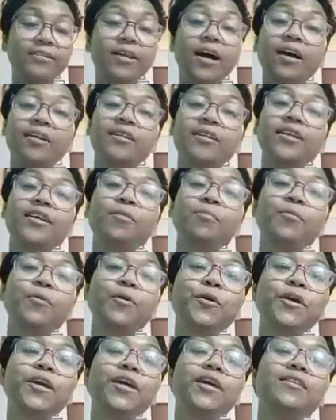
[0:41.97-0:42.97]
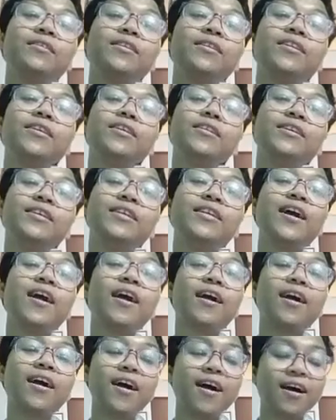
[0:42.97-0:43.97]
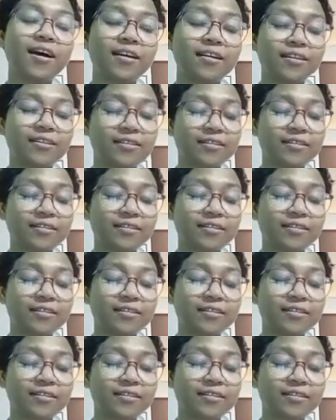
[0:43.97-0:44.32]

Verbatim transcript: তাদের পক্ষে তিনি নিরাকার